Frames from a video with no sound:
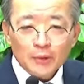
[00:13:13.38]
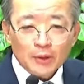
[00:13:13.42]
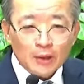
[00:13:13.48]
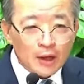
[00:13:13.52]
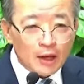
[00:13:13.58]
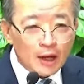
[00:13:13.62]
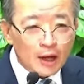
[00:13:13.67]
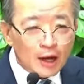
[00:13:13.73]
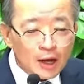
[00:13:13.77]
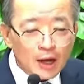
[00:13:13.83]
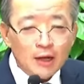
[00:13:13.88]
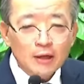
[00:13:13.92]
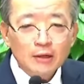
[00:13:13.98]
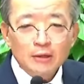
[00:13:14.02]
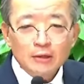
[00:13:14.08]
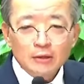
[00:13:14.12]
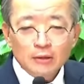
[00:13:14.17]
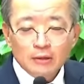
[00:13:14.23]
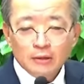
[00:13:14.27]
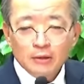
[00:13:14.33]

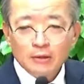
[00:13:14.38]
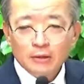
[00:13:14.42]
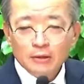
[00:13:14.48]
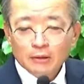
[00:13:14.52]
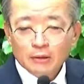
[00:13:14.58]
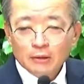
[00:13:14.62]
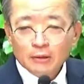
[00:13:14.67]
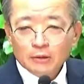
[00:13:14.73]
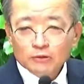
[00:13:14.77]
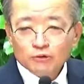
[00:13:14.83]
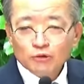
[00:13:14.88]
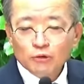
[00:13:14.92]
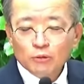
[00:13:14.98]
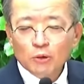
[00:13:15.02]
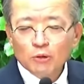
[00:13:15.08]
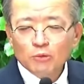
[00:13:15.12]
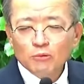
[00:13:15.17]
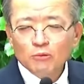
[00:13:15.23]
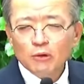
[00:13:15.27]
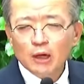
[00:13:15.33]
아이들을 술
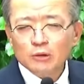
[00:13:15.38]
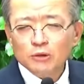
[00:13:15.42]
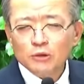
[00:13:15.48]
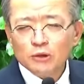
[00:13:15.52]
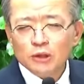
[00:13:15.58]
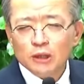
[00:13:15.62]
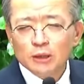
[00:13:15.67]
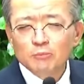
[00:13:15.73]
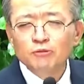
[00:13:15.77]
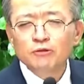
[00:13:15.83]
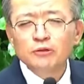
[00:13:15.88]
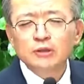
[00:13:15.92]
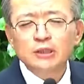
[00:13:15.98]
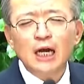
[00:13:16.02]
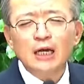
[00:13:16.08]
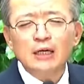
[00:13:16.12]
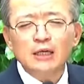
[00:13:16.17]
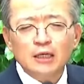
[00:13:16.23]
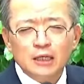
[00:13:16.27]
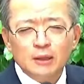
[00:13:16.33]
먹고 와서 기분
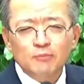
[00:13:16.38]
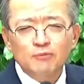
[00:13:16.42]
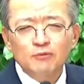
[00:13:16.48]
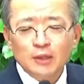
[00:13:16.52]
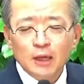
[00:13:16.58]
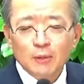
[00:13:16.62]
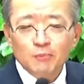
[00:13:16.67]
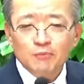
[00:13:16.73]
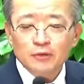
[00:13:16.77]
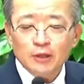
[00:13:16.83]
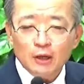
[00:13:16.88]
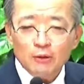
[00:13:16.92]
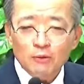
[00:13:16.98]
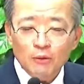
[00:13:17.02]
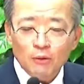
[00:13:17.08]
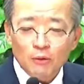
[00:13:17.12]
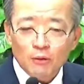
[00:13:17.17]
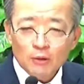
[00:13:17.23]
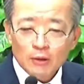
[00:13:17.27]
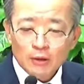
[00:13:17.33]
자기 기분
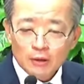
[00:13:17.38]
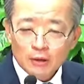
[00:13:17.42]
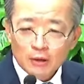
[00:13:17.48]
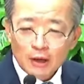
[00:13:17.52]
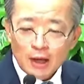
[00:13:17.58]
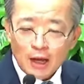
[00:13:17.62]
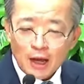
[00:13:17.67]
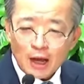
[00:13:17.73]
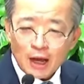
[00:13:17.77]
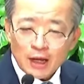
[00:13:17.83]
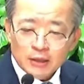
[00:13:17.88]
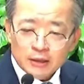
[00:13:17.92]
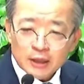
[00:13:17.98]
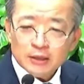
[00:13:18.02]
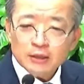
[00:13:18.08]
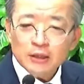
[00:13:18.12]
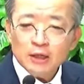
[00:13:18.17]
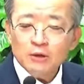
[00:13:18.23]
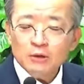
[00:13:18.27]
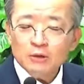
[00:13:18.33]
나쁘다고 한 대
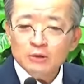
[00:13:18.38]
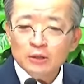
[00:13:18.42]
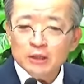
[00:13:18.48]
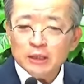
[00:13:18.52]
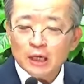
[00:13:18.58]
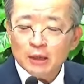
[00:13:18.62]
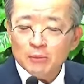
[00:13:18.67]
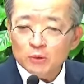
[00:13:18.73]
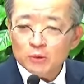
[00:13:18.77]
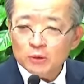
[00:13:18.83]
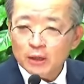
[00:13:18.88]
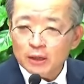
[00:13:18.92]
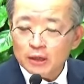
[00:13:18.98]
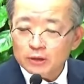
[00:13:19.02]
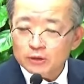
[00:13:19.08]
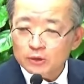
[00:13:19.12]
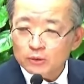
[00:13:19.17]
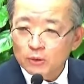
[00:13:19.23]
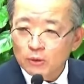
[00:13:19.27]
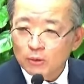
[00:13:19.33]
때렸는데 잘못돼
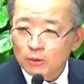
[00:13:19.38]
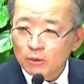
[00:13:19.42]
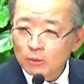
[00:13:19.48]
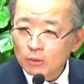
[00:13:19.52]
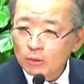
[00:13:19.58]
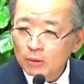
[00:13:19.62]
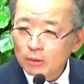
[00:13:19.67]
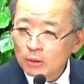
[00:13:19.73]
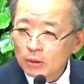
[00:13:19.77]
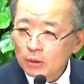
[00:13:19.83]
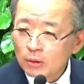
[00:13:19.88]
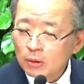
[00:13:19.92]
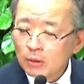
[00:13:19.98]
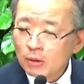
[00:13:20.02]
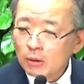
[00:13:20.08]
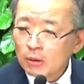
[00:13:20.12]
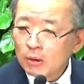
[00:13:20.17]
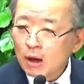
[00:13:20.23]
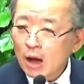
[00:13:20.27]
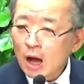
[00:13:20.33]
가지고
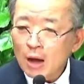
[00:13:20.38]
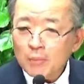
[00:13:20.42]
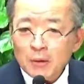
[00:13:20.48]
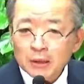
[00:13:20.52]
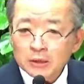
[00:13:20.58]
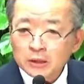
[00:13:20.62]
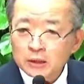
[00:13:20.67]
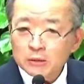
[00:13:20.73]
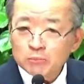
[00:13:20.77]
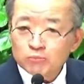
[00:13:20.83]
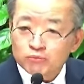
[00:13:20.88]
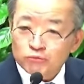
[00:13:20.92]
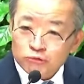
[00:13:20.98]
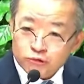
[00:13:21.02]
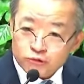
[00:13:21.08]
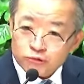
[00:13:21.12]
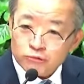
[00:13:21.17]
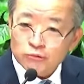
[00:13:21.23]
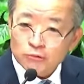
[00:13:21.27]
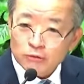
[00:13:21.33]
하반신
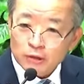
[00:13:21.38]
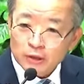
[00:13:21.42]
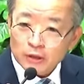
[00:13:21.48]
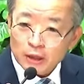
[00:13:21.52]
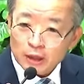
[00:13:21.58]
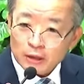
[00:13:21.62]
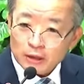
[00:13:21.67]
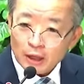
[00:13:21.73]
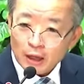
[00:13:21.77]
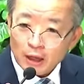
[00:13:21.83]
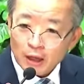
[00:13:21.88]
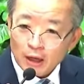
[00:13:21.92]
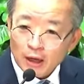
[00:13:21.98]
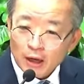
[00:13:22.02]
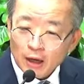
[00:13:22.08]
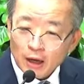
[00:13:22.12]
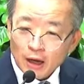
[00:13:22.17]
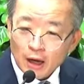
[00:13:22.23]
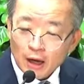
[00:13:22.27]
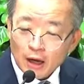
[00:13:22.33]
불순이 됐대.
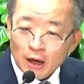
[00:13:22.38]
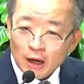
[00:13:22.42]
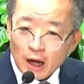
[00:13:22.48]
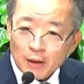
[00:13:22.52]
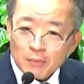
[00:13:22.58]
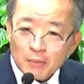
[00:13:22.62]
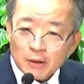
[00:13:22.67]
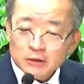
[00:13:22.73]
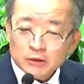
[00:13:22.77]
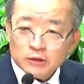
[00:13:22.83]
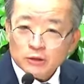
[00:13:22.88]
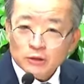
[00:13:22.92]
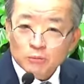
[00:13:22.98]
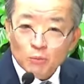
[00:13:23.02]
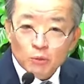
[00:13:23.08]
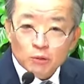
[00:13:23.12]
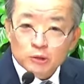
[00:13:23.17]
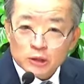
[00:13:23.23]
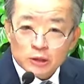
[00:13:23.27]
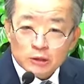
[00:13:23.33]
하반신을 못
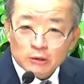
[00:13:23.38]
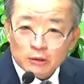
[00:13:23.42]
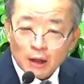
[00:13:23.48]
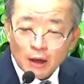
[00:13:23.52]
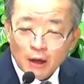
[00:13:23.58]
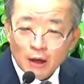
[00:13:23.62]
쓴대.